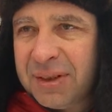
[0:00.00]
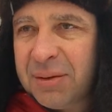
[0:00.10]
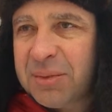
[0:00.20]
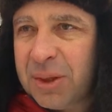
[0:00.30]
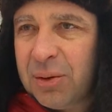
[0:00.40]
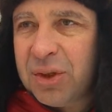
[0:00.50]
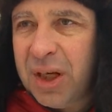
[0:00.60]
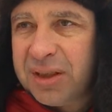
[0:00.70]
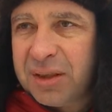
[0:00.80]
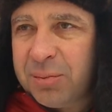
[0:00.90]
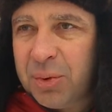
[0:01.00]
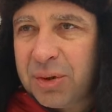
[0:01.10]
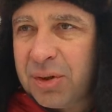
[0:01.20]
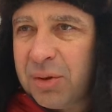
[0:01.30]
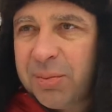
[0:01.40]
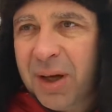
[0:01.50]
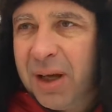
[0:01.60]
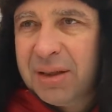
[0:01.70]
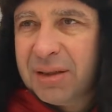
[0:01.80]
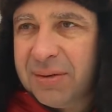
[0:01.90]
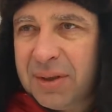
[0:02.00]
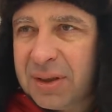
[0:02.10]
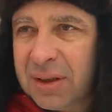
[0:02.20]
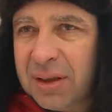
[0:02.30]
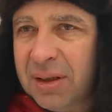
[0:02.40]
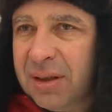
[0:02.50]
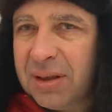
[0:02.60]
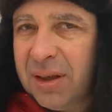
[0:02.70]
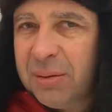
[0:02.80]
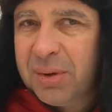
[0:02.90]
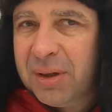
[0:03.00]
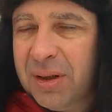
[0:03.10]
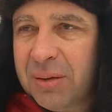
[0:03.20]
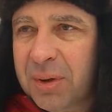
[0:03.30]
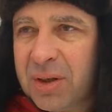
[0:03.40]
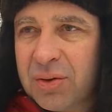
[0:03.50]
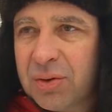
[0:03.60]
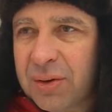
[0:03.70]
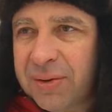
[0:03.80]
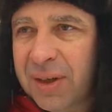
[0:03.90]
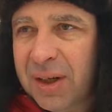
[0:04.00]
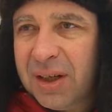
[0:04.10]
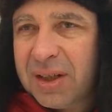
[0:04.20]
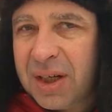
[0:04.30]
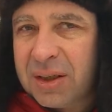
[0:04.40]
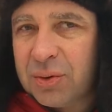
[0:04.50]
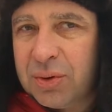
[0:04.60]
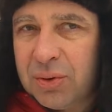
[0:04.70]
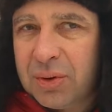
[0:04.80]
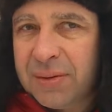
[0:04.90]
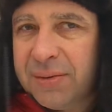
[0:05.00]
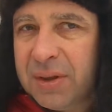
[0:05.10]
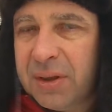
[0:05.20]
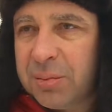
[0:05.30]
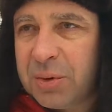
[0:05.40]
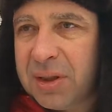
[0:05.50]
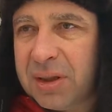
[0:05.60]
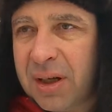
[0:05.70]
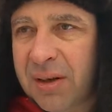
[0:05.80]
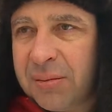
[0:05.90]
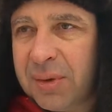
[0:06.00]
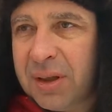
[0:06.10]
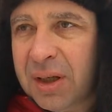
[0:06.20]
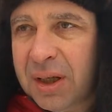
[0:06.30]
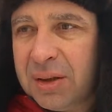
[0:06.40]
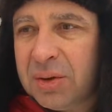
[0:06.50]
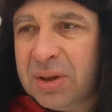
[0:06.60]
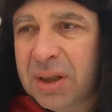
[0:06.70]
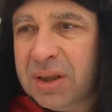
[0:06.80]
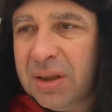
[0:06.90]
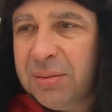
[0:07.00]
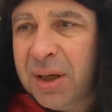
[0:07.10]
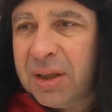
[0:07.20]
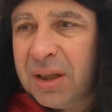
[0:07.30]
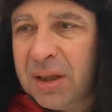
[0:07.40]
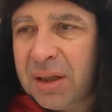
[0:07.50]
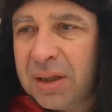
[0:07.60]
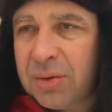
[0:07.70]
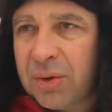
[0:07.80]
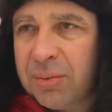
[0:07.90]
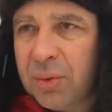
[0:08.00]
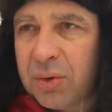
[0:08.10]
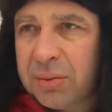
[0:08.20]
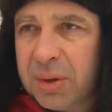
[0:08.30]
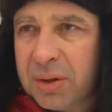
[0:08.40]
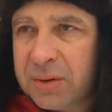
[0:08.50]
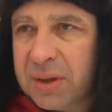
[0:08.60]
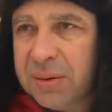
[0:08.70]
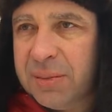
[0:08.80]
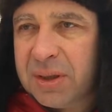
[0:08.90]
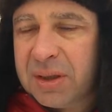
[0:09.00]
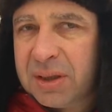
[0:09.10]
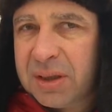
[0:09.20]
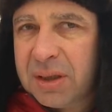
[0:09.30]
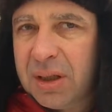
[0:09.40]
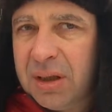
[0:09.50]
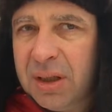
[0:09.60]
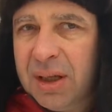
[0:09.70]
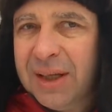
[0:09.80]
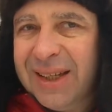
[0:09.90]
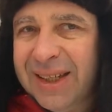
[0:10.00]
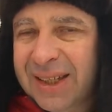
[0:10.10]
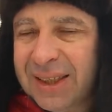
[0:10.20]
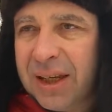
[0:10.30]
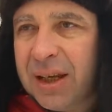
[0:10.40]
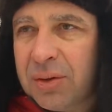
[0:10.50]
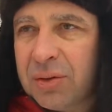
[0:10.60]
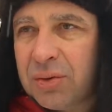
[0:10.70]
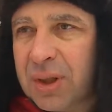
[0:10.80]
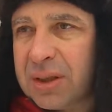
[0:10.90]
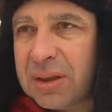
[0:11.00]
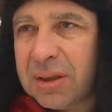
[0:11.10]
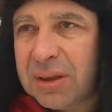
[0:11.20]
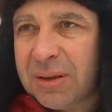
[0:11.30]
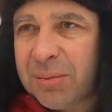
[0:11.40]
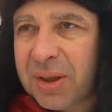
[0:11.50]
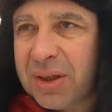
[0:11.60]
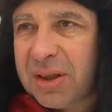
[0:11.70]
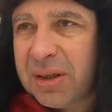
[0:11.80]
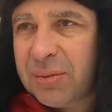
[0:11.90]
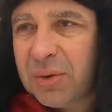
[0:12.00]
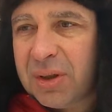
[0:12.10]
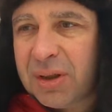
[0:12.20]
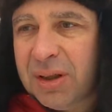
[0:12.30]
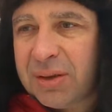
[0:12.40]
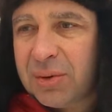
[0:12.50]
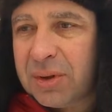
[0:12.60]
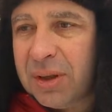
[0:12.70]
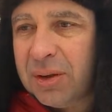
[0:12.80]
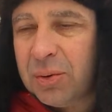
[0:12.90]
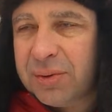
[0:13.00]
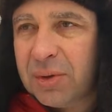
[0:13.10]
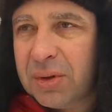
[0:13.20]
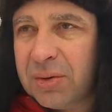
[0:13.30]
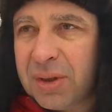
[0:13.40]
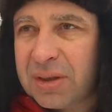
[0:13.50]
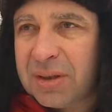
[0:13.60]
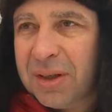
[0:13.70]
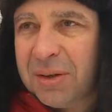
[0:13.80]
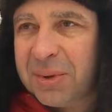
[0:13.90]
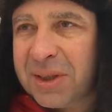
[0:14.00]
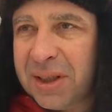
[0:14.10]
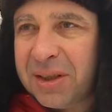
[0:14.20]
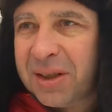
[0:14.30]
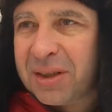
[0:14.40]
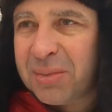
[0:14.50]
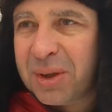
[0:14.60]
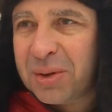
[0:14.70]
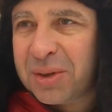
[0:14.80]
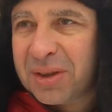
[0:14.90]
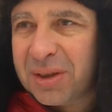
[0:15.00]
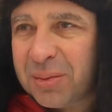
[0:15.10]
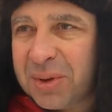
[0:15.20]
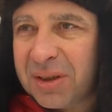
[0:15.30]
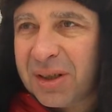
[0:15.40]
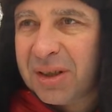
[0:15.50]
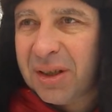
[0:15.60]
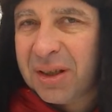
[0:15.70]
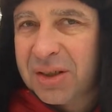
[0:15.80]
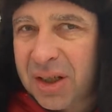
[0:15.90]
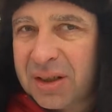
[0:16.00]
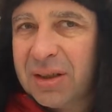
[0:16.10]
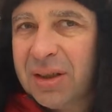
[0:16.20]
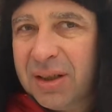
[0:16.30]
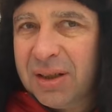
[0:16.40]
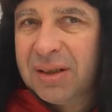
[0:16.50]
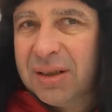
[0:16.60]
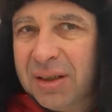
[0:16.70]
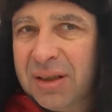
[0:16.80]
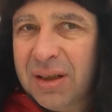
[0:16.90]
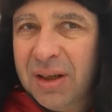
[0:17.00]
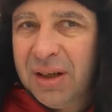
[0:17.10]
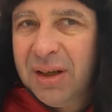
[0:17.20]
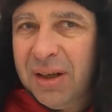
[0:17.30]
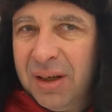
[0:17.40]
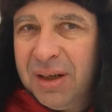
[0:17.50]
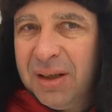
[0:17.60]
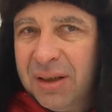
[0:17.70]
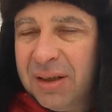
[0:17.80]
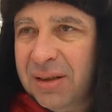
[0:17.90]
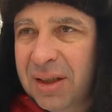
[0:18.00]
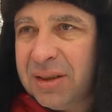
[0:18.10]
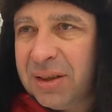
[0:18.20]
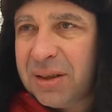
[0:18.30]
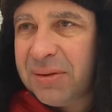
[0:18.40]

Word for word: этом и заключается спорт. Еще пока неизвестно, или Клеба, или Большунов. Сейчас Устюгов выйдет после травмы. То есть есть ребята, которые могут бороться именно за тотал. И это радует. У нас э, на протяжении многих лет, вот Легков только у нас последний раз боролся за общий тотал, а сейчас это э, есть эта